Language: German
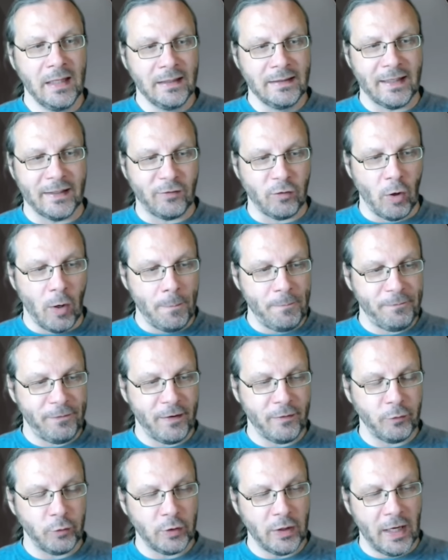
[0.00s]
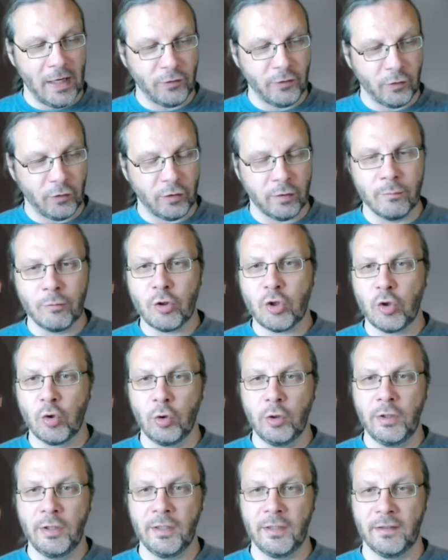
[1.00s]
Das Opfer wird also zum
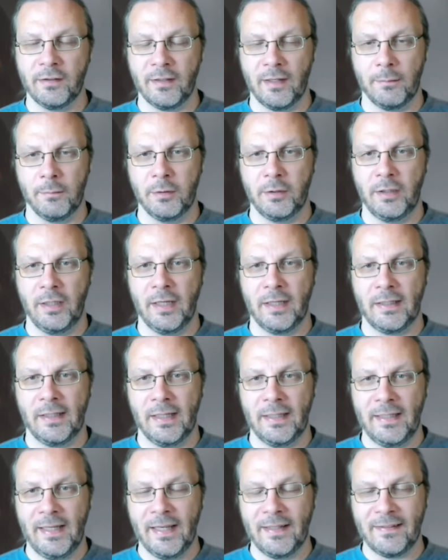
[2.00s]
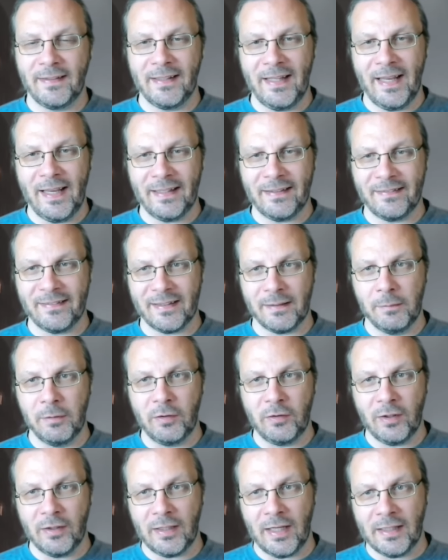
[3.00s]
Schuldigen damit erklärt. Er ist ein
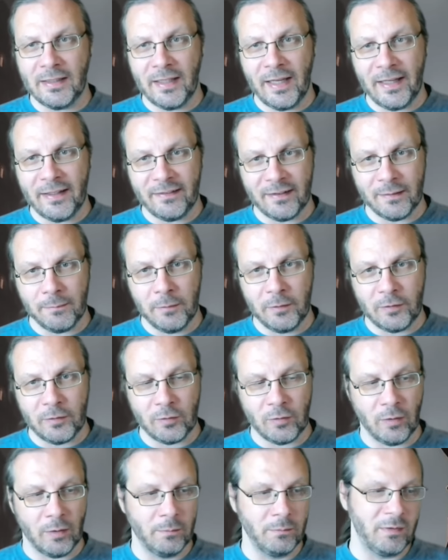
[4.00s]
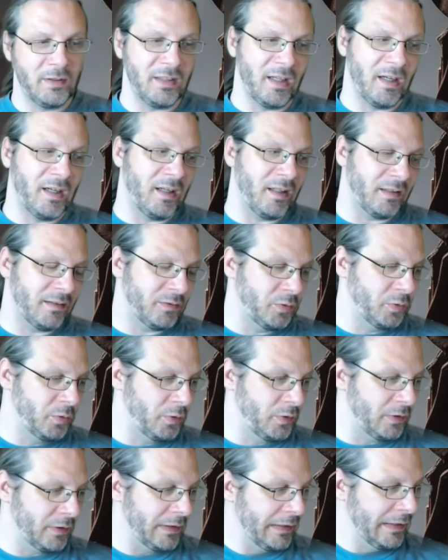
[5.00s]
Extremist, ein anderer Extremist kommt, ja,
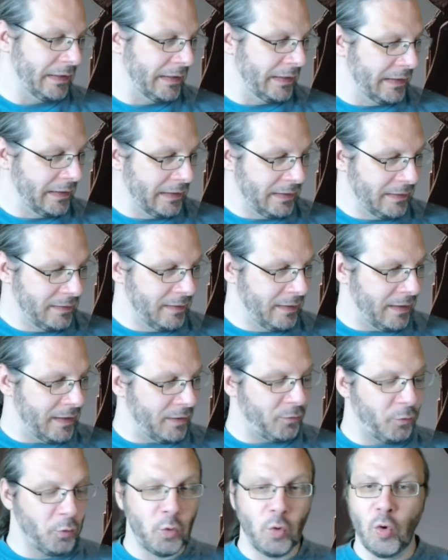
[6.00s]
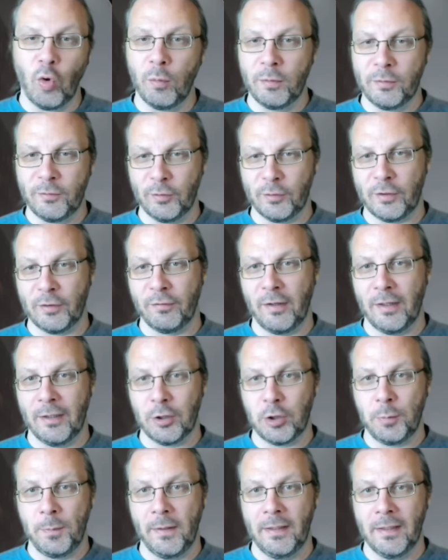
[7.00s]
gut. Na, wo gehobelt wird, auf allen
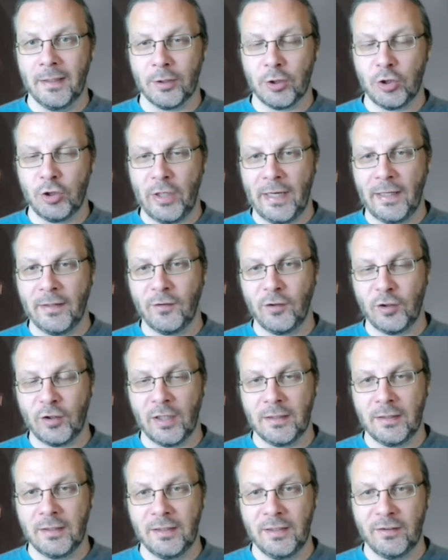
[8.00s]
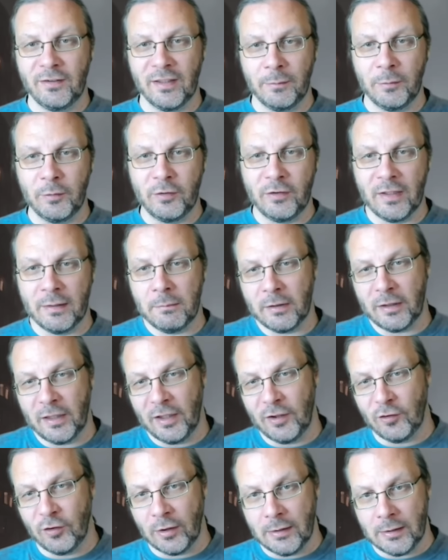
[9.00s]
Spänen, dann stechen sich halt die Islamisten halt mal
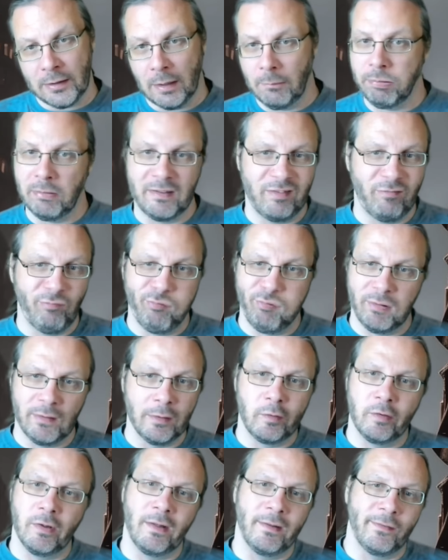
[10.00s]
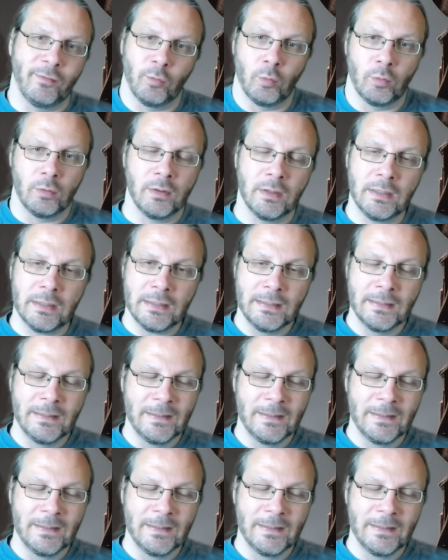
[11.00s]
gegenseitig ab. Ja, es ist halt so, ne?